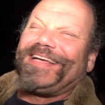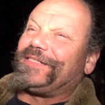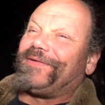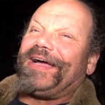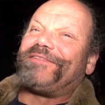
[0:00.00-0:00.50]

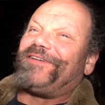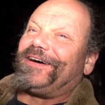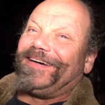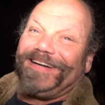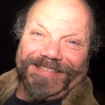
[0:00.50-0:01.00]
es war
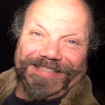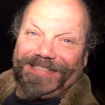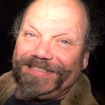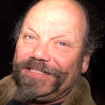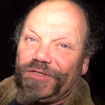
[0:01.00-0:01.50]
einfach
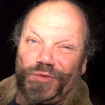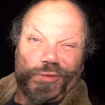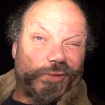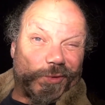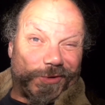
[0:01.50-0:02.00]
herrlich, dir
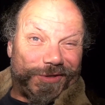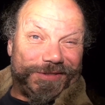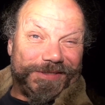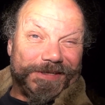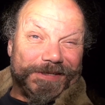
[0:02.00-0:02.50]
zuzuhören.